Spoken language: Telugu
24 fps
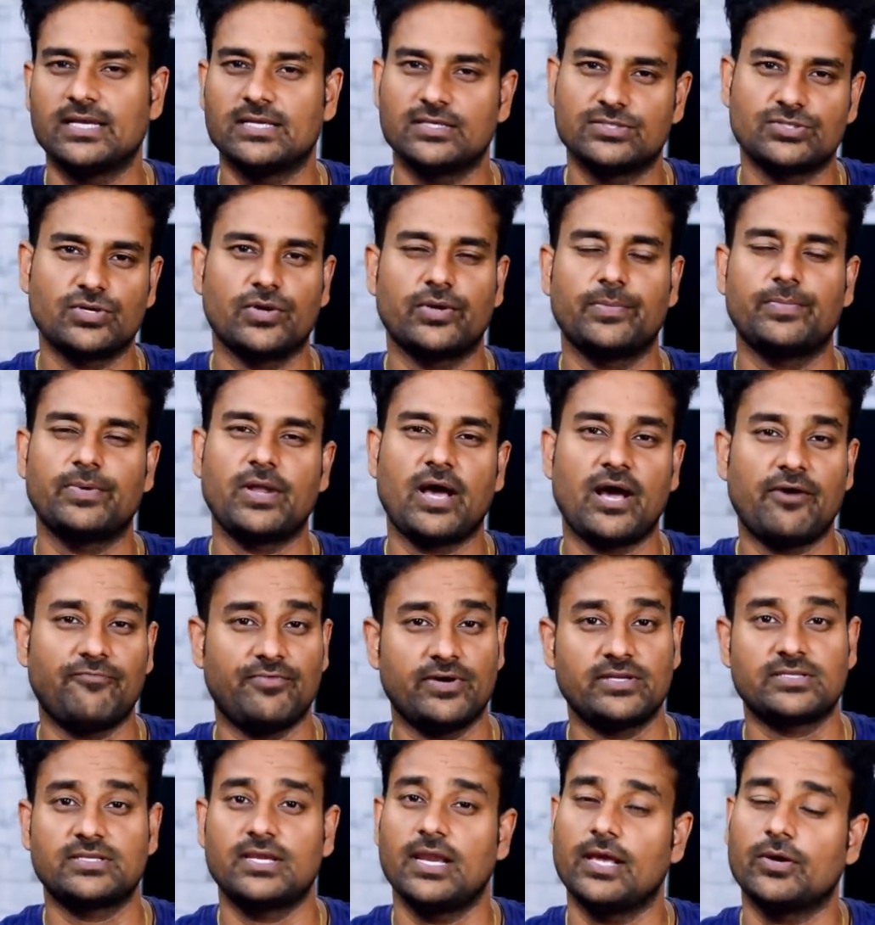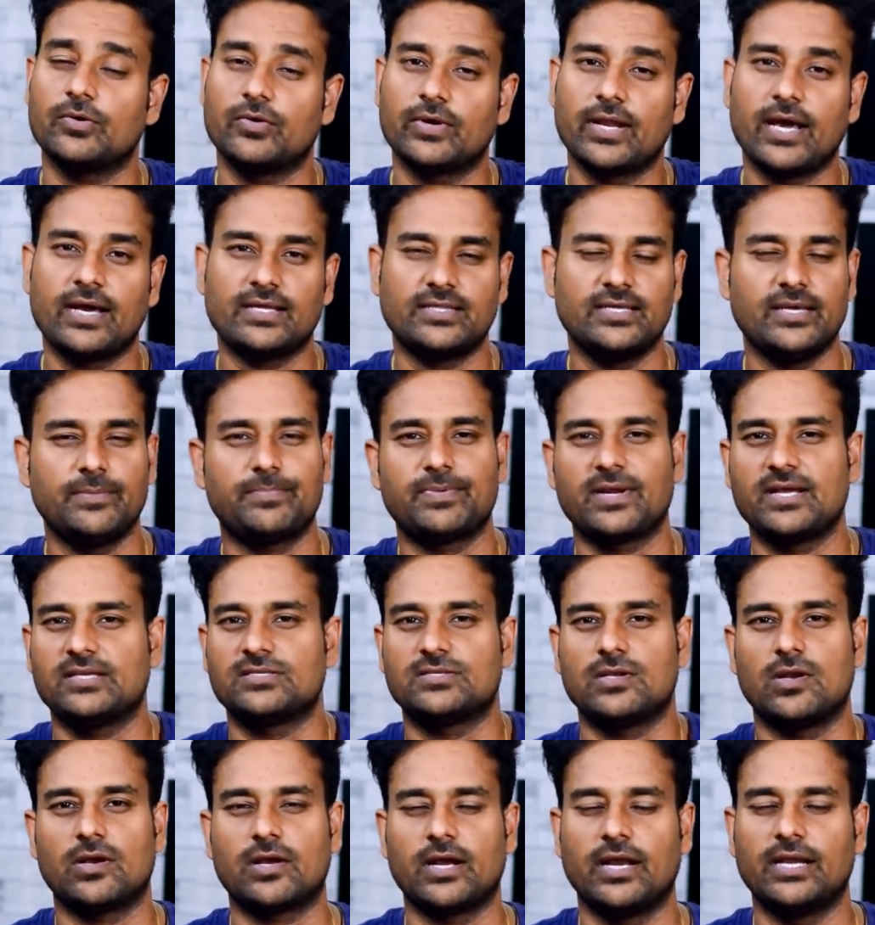సో ఇప్పుడు ఆఫర్స్ లేకుండా అదే
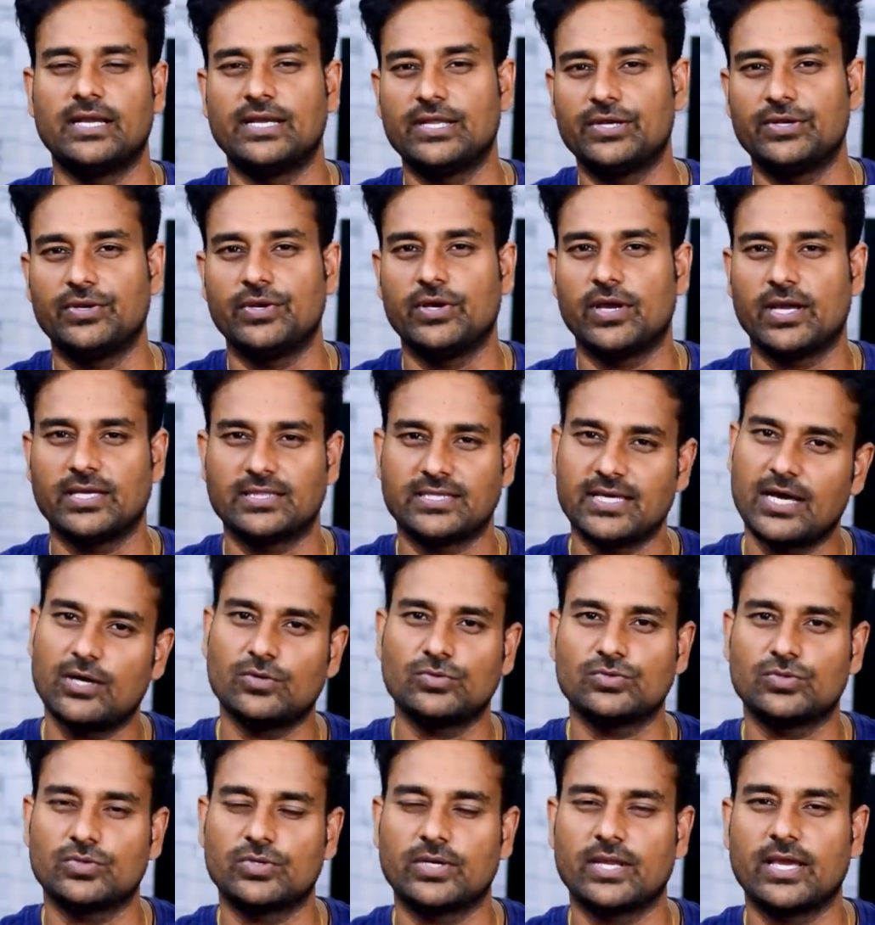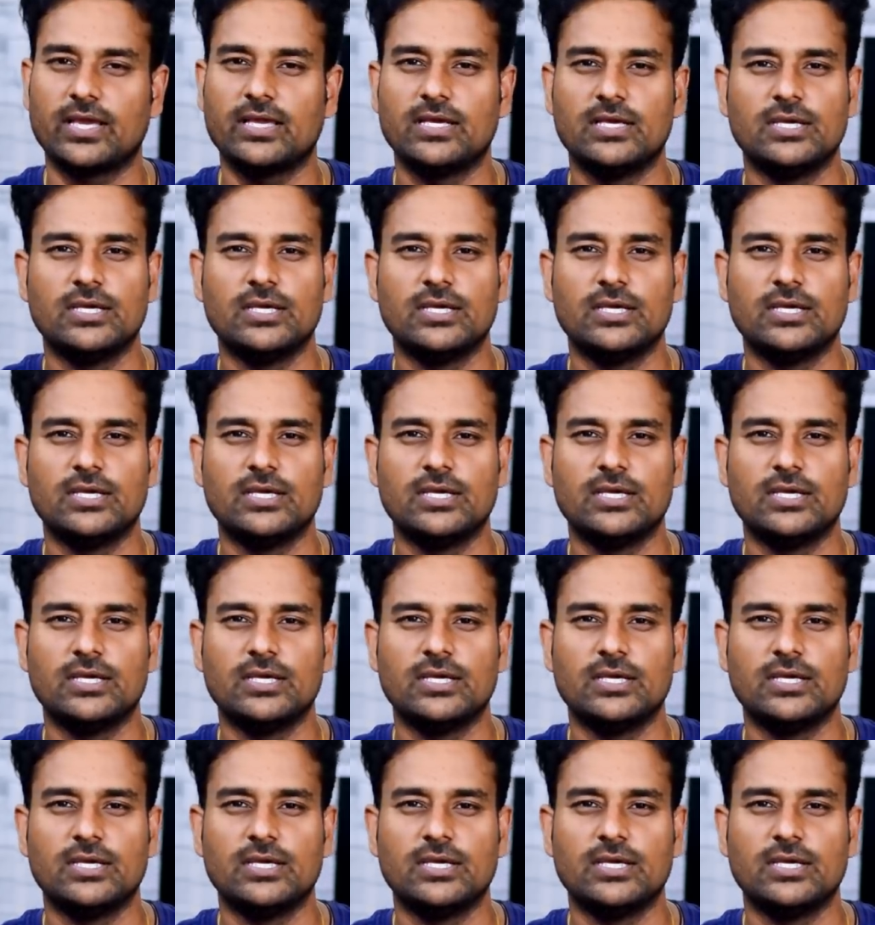ప్రైస్లో కంటిన్యూ అయితే అవుతున్నాయి